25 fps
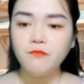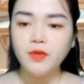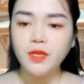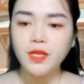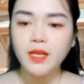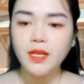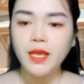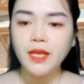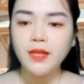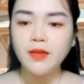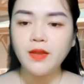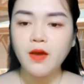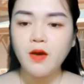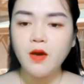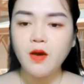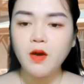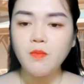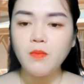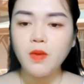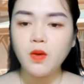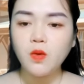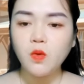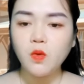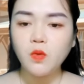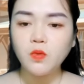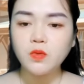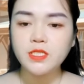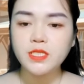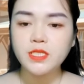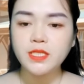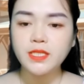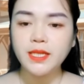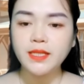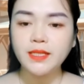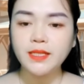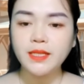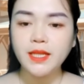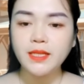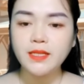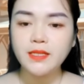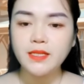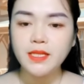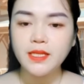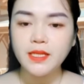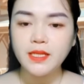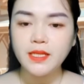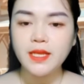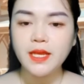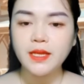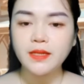Vì lẽ đó mà cô chỉ đành
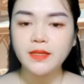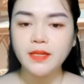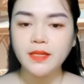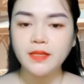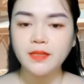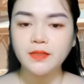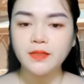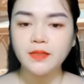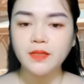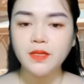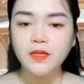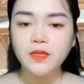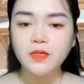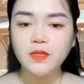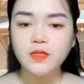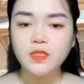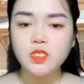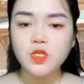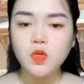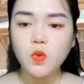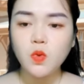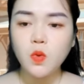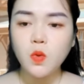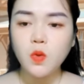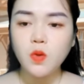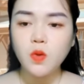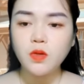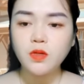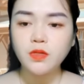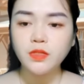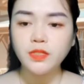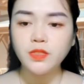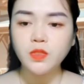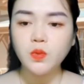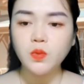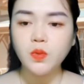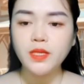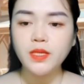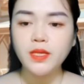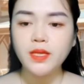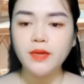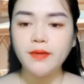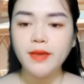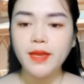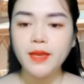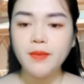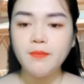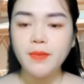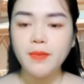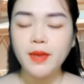năn nỉ Nhạc Đình cho cô gửi nuôi
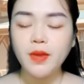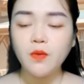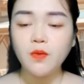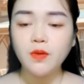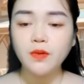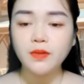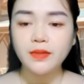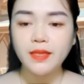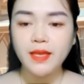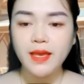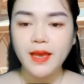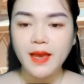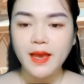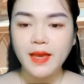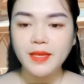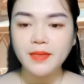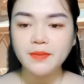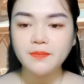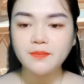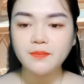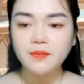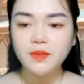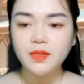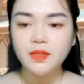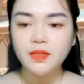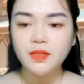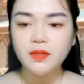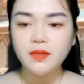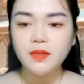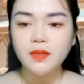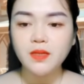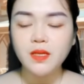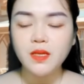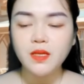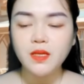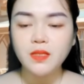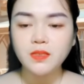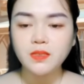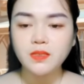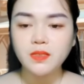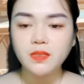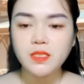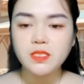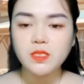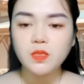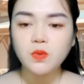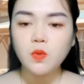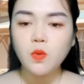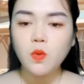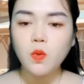nhờ em mèo ở nhà anh.
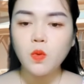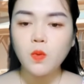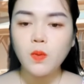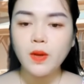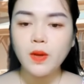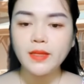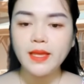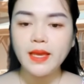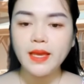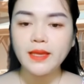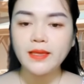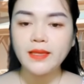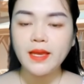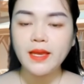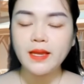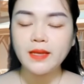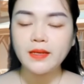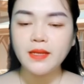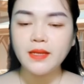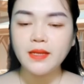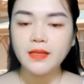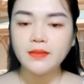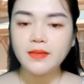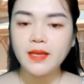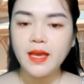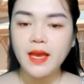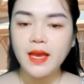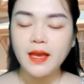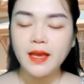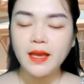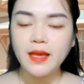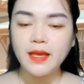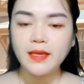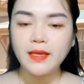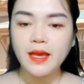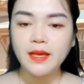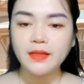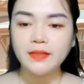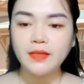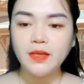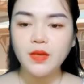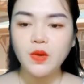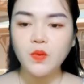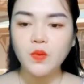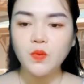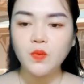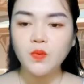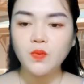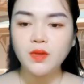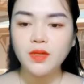Tần suất cô qua nhà Nhạc Đình càng ngày càng
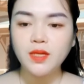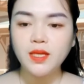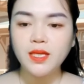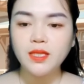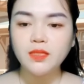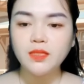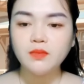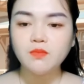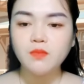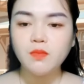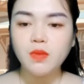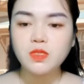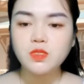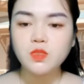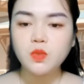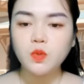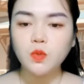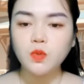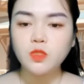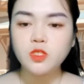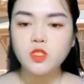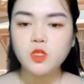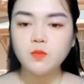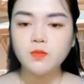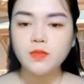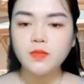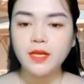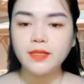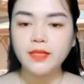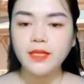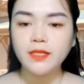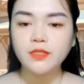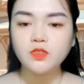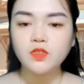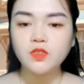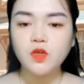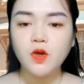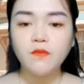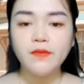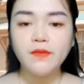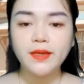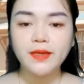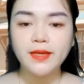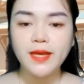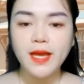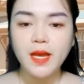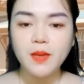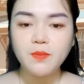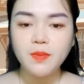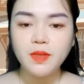nhiều. Mặc dù trông Nhạc Đình có
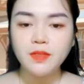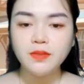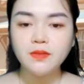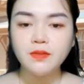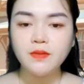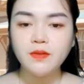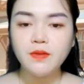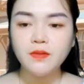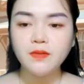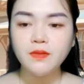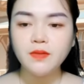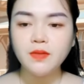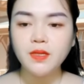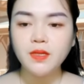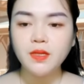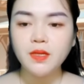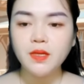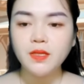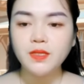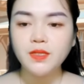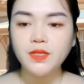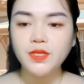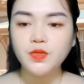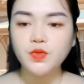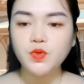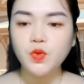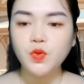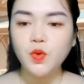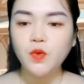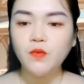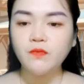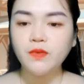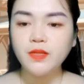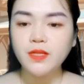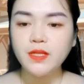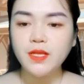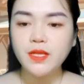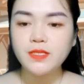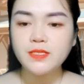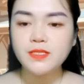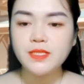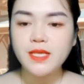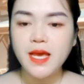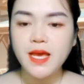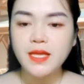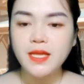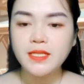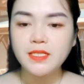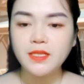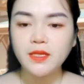vẻ khá miễn cưỡng, nhưng cô phát hiện
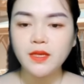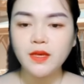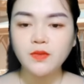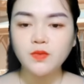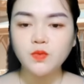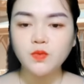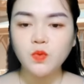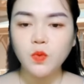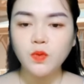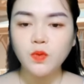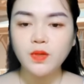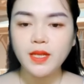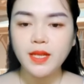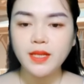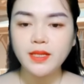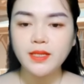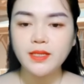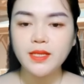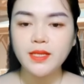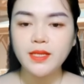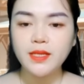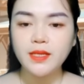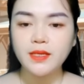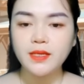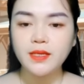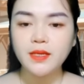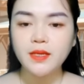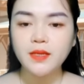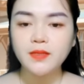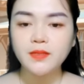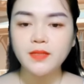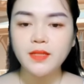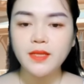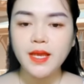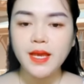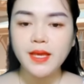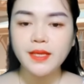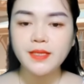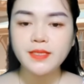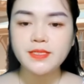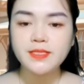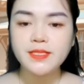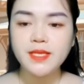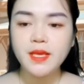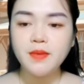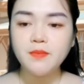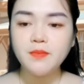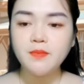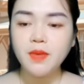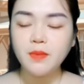ra chỉ cần cô năn nỉ thì anh
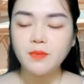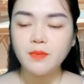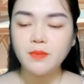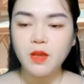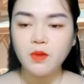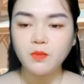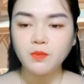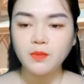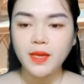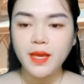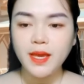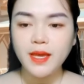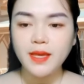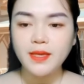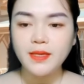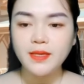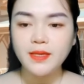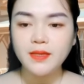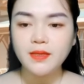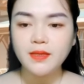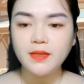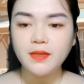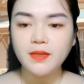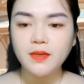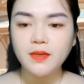sẽ mềm lòng ngay.